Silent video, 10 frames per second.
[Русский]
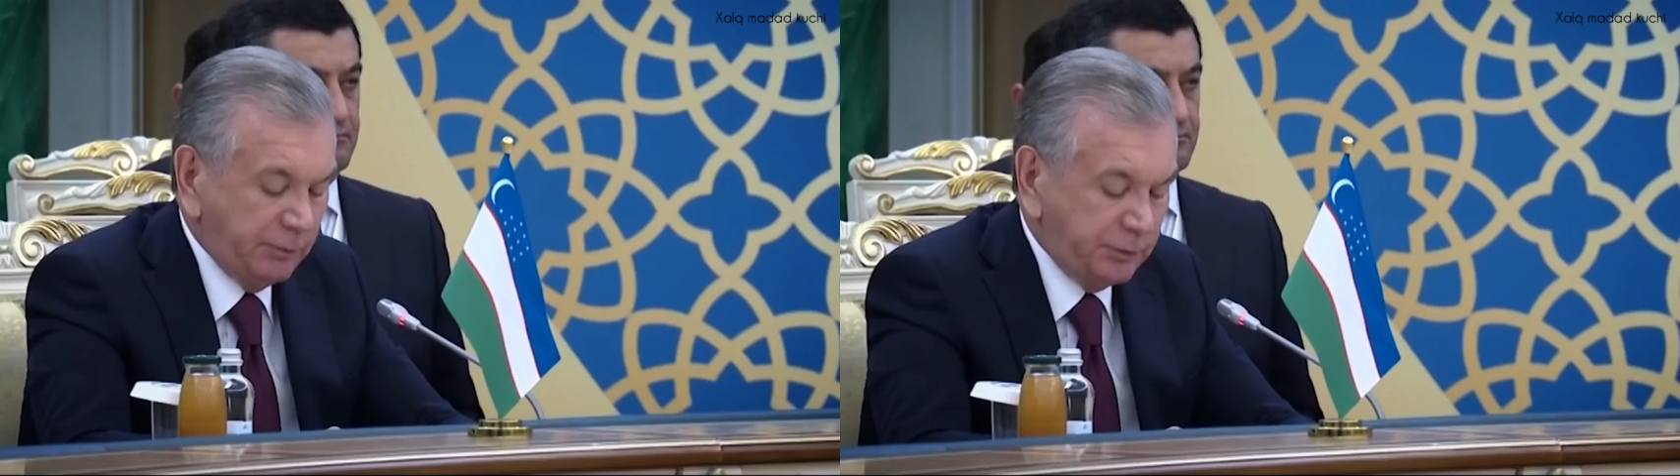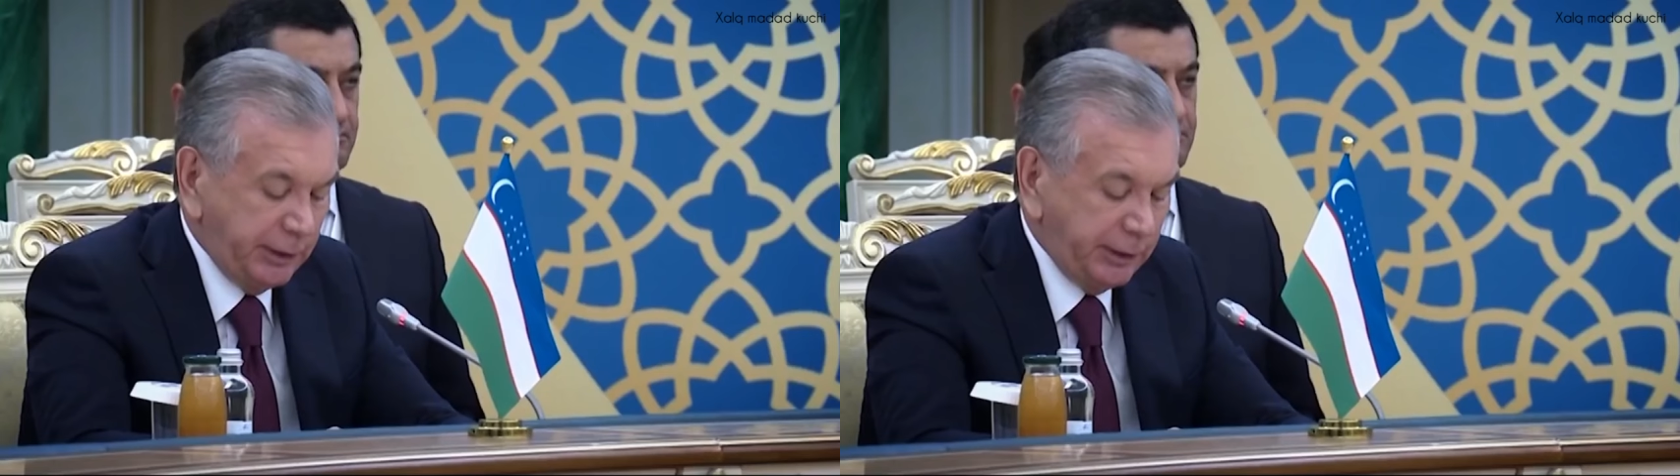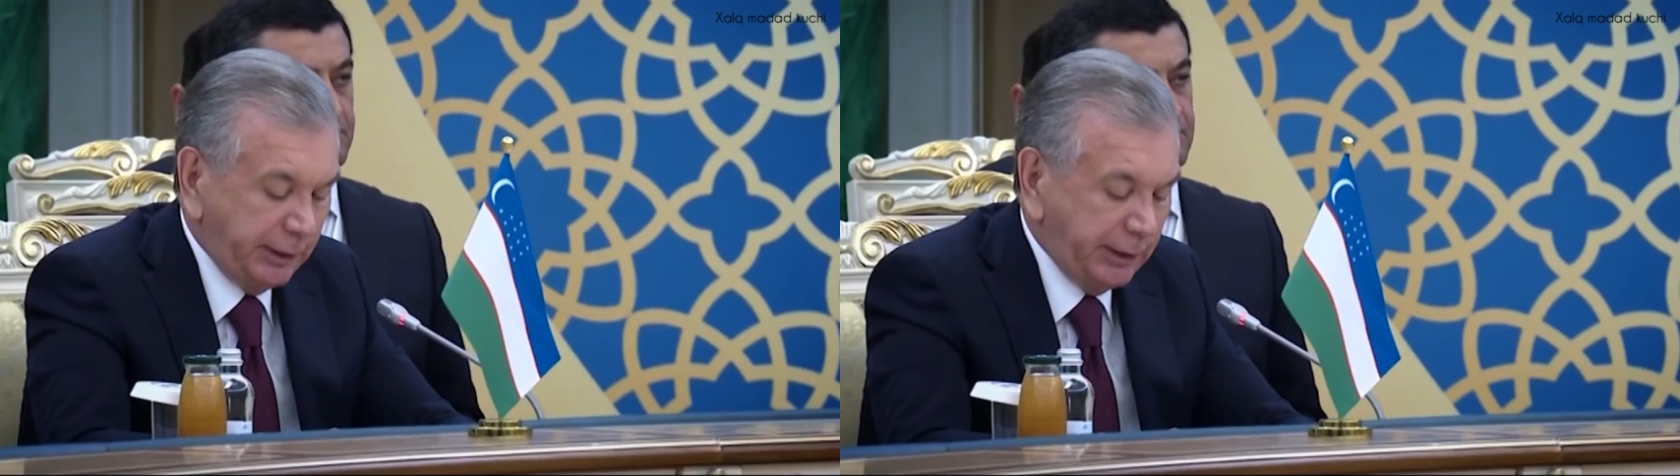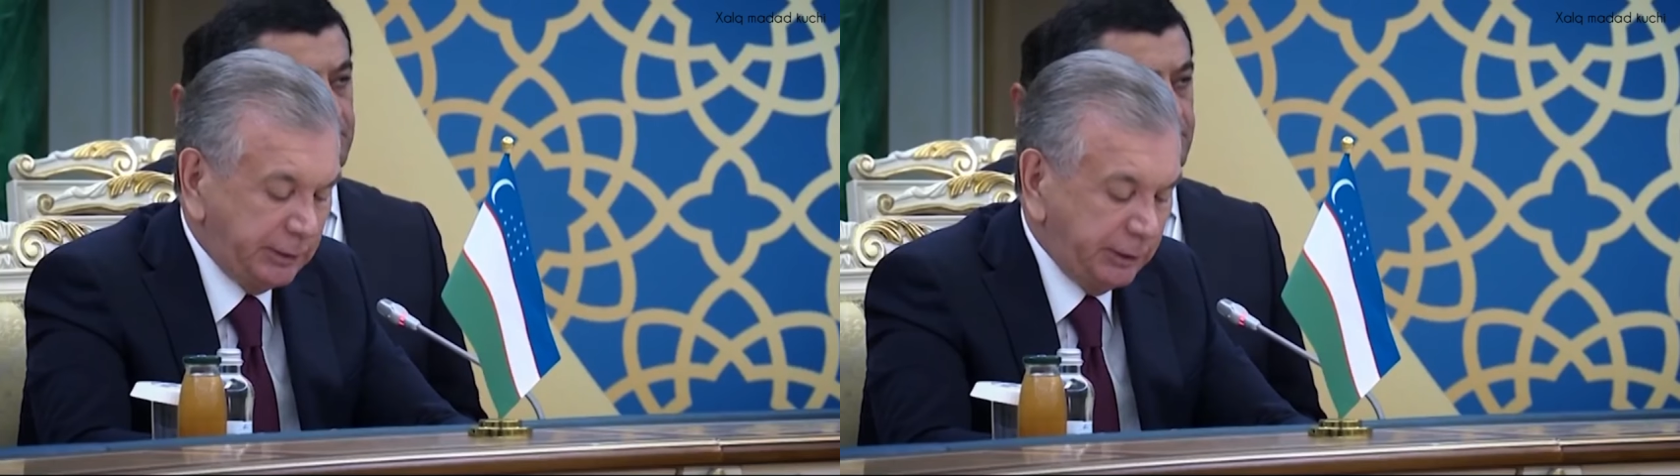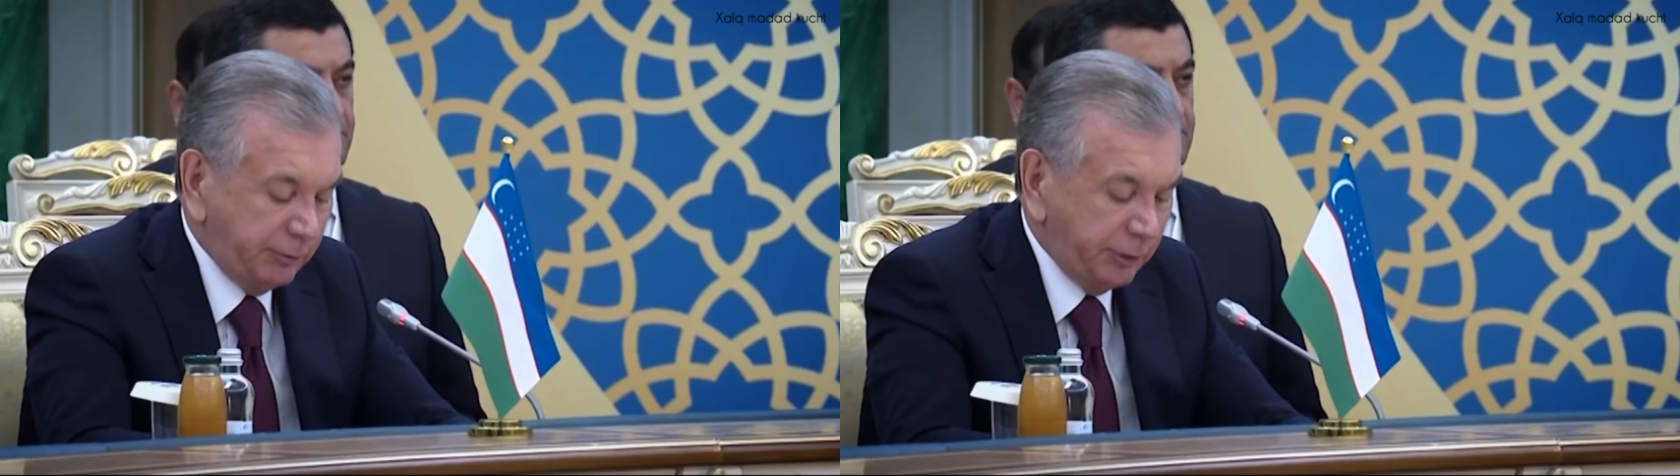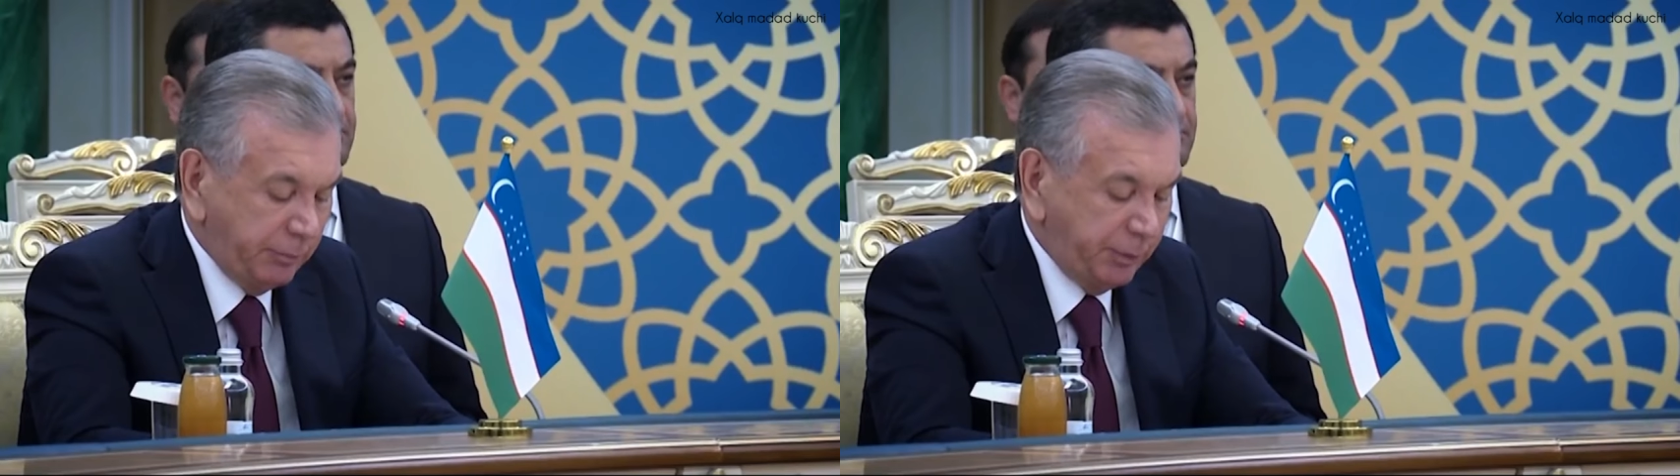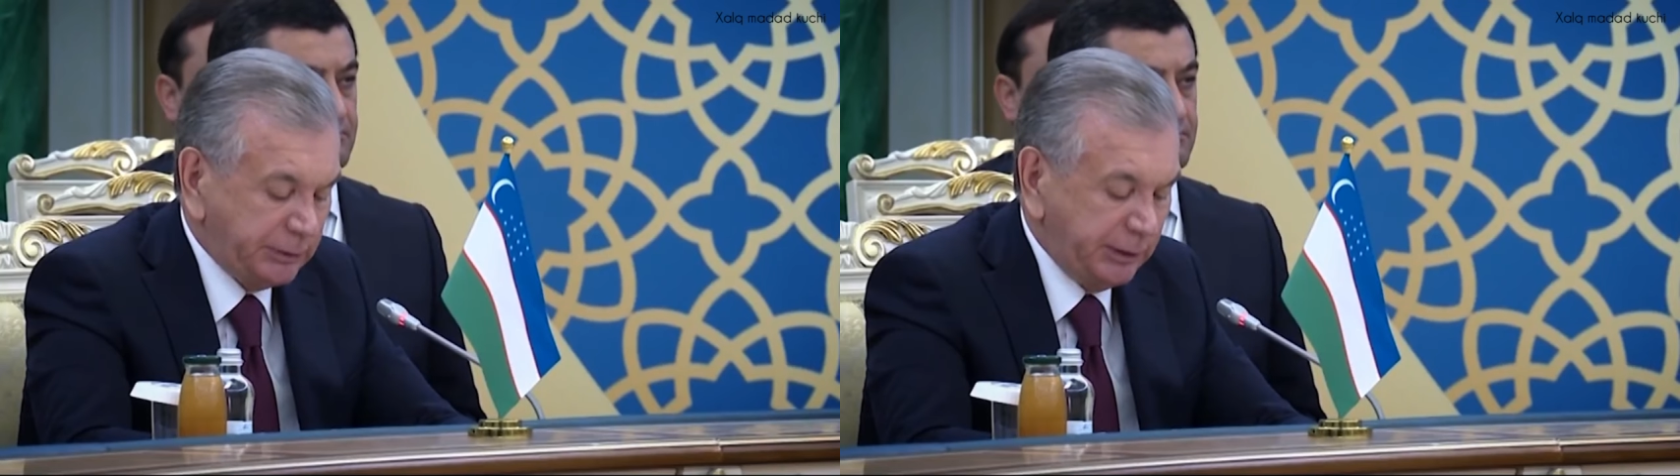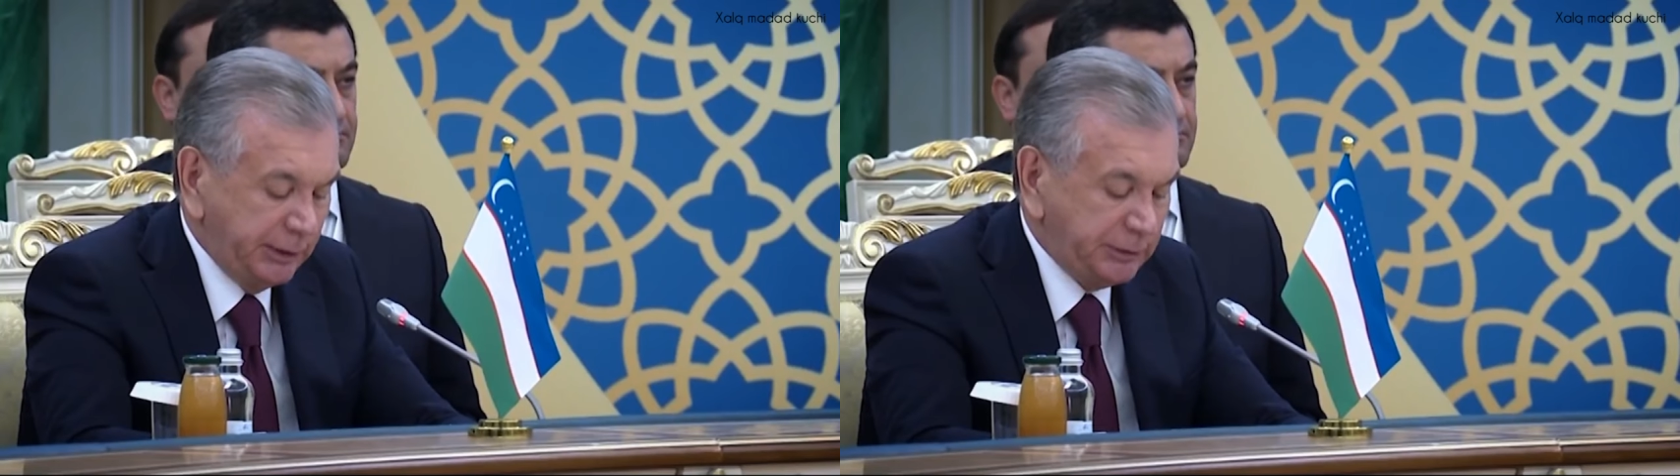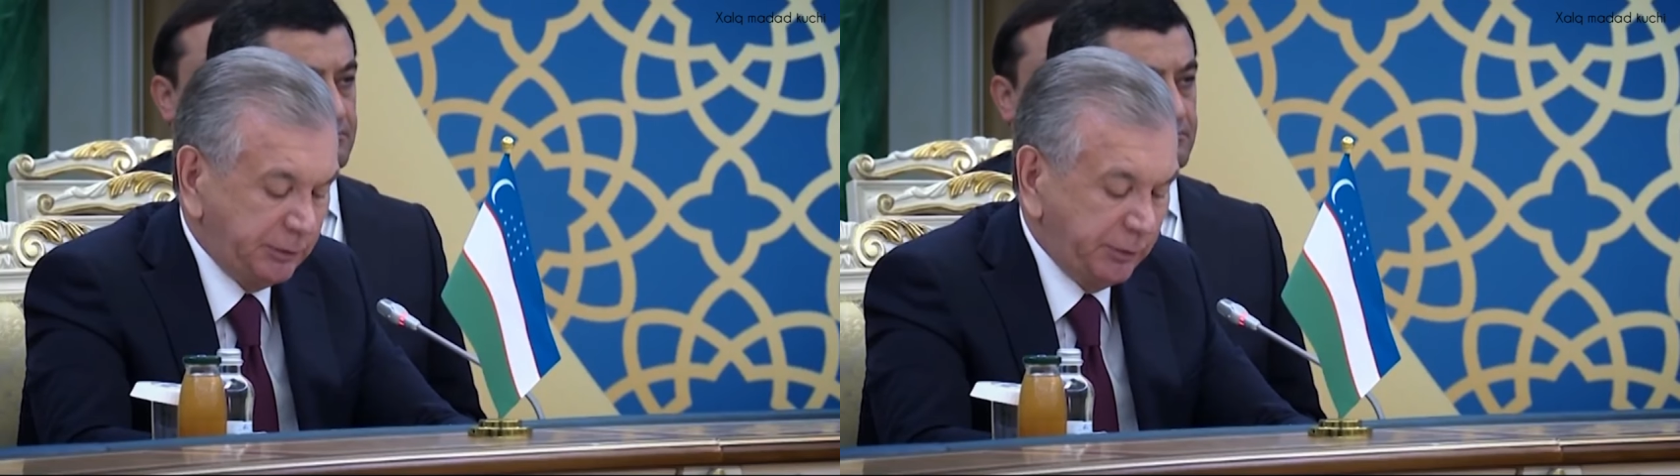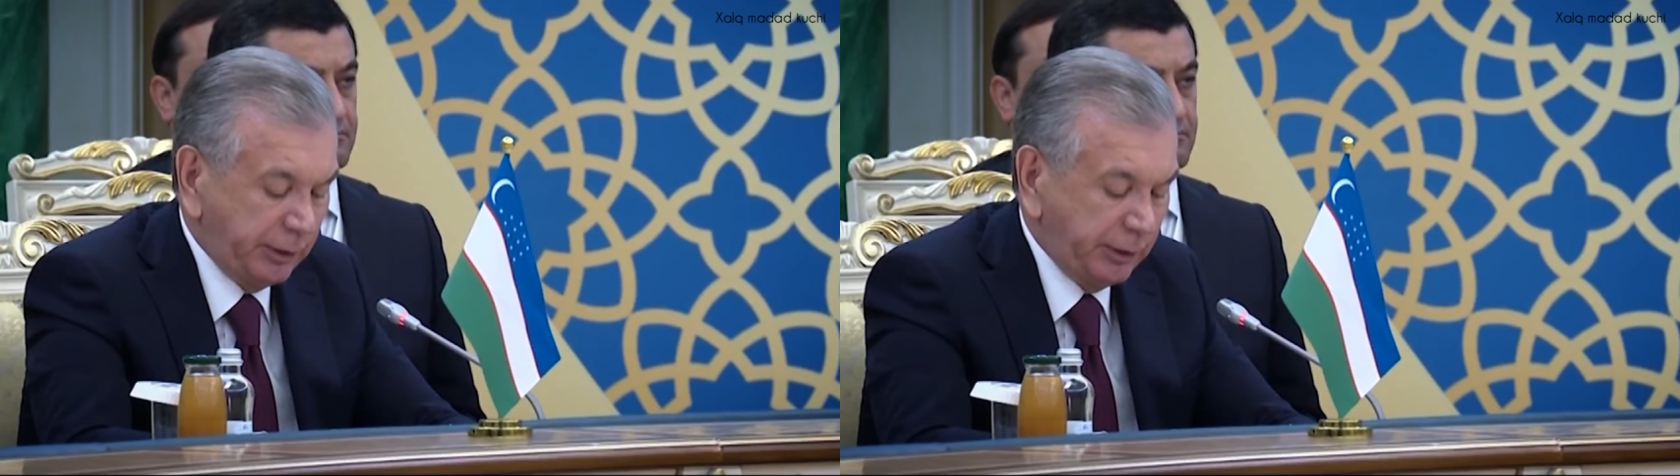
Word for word: все негативные последствия